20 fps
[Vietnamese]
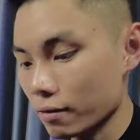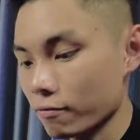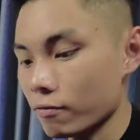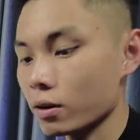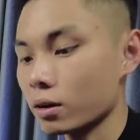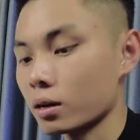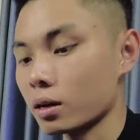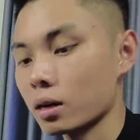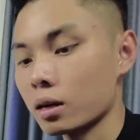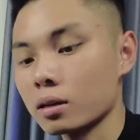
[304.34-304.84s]
là
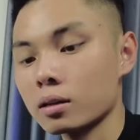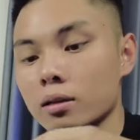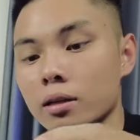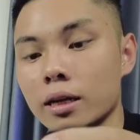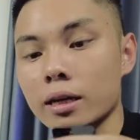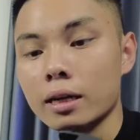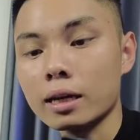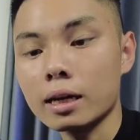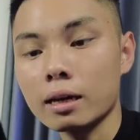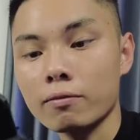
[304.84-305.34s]
phần à,
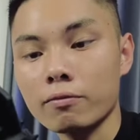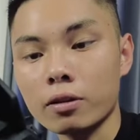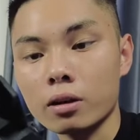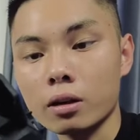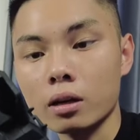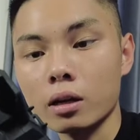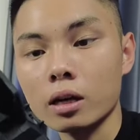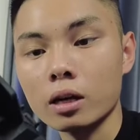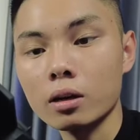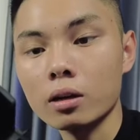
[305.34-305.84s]
đế này là
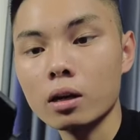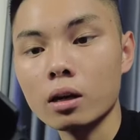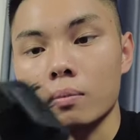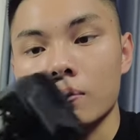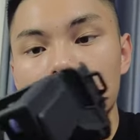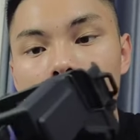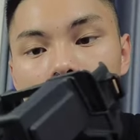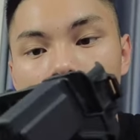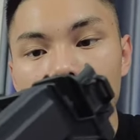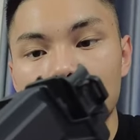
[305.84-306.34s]
phần đế ở
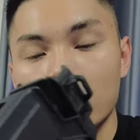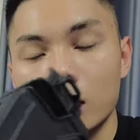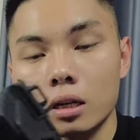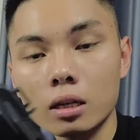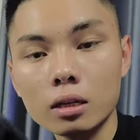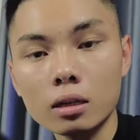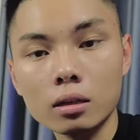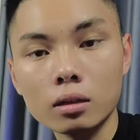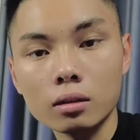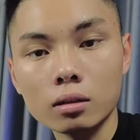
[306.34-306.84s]
bên dưới
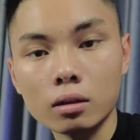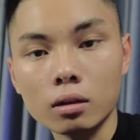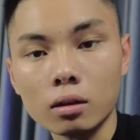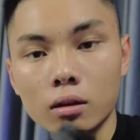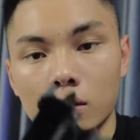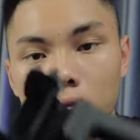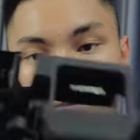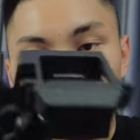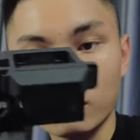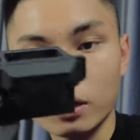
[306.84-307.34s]

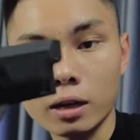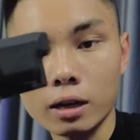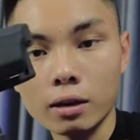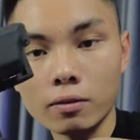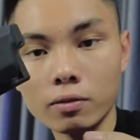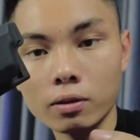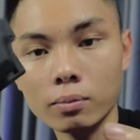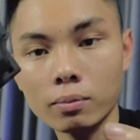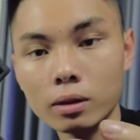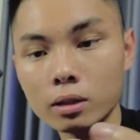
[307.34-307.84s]
Đó, phần này
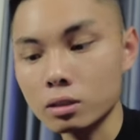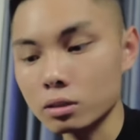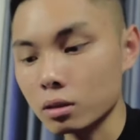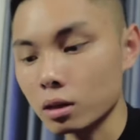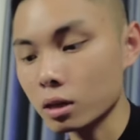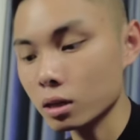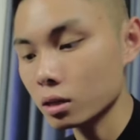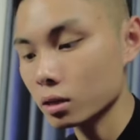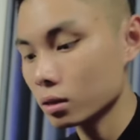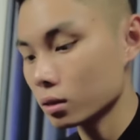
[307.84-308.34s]
là phần bên
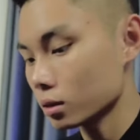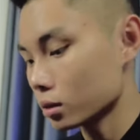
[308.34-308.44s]
dưới